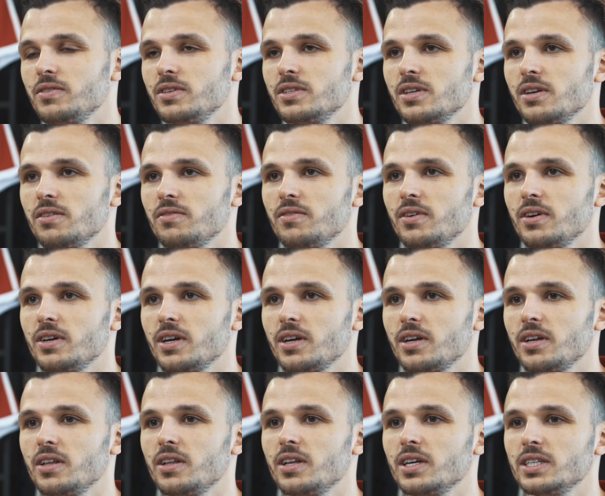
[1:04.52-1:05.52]
Widzewa,
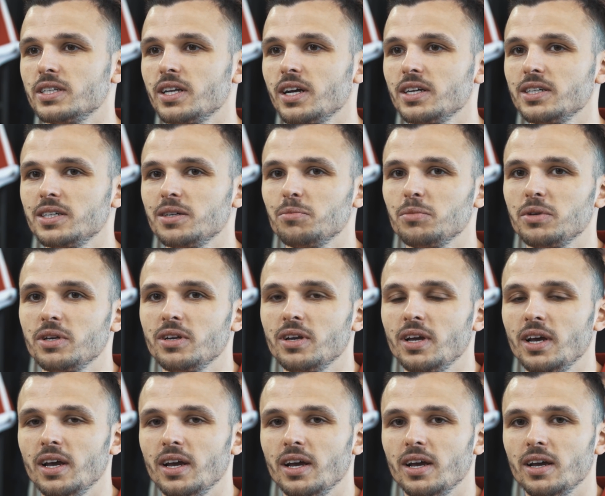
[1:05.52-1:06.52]
jak i trenerem i
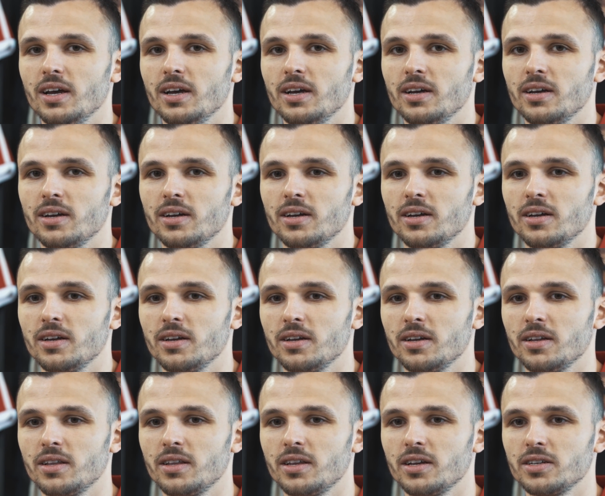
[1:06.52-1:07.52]

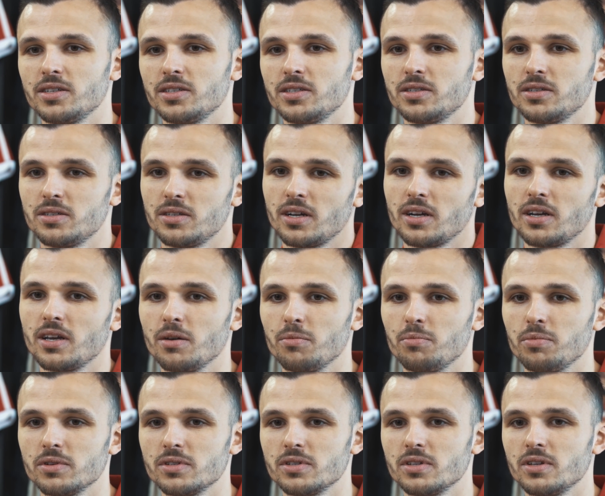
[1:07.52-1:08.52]
e, też takie
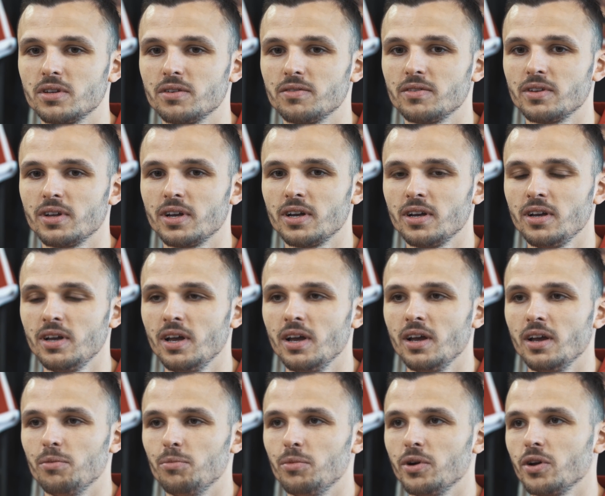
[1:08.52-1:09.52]
pozytywne
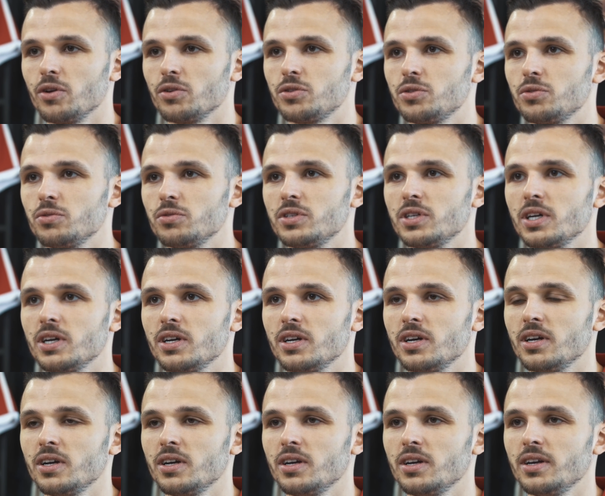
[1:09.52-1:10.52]
moje odczucia,
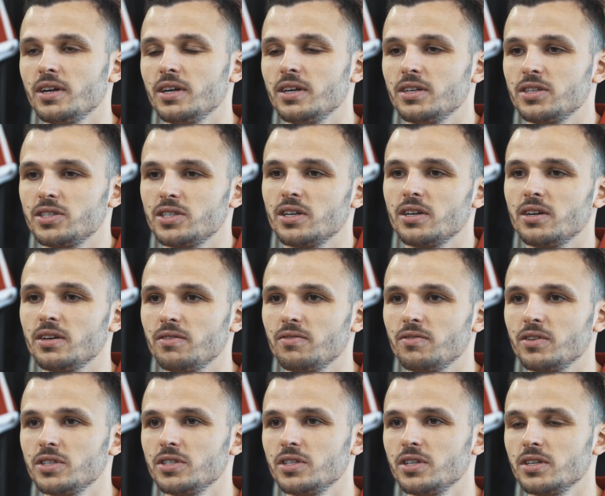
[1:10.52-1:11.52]
że
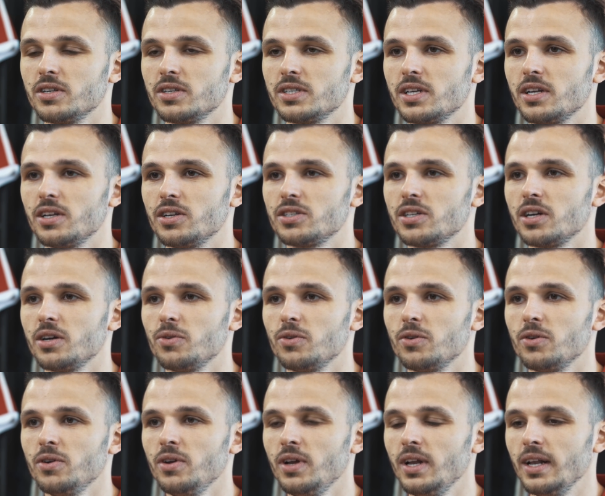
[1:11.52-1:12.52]
właśnie
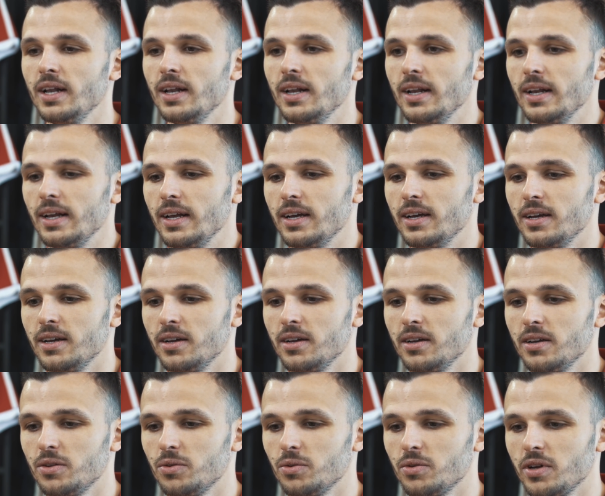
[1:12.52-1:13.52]
zależało
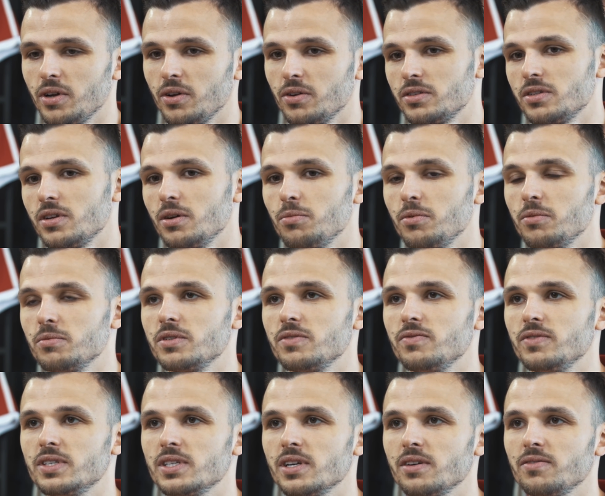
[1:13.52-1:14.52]
e, tutaj osobom z
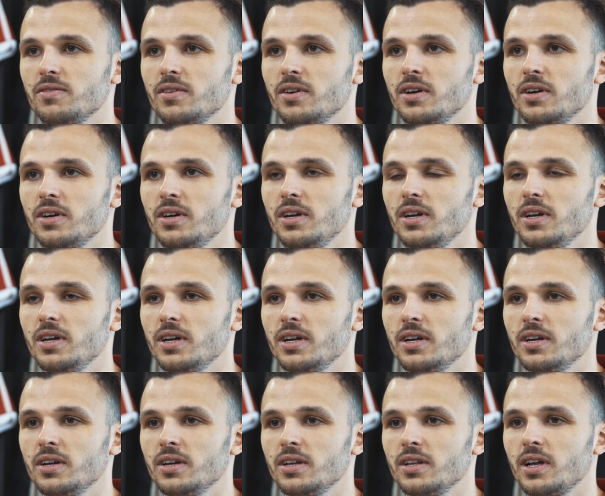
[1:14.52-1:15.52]
Widzewa
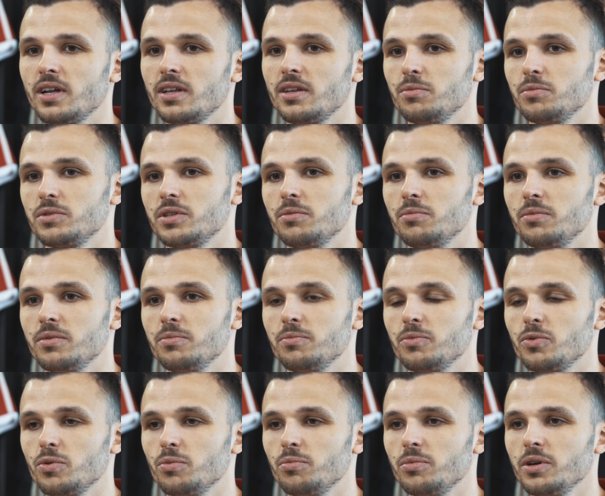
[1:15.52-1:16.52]
na tym,
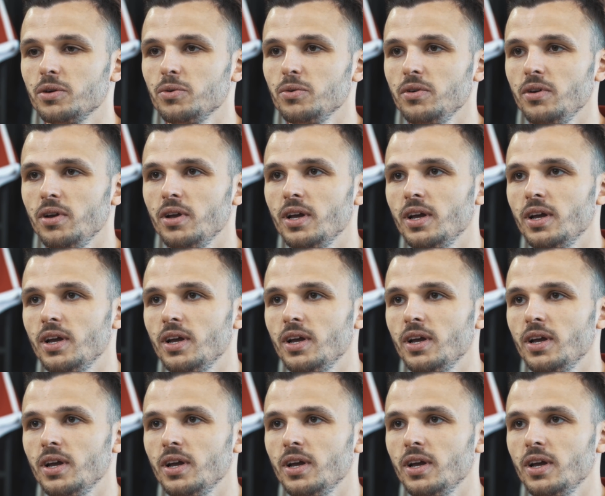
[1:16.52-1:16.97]
żebym tu był.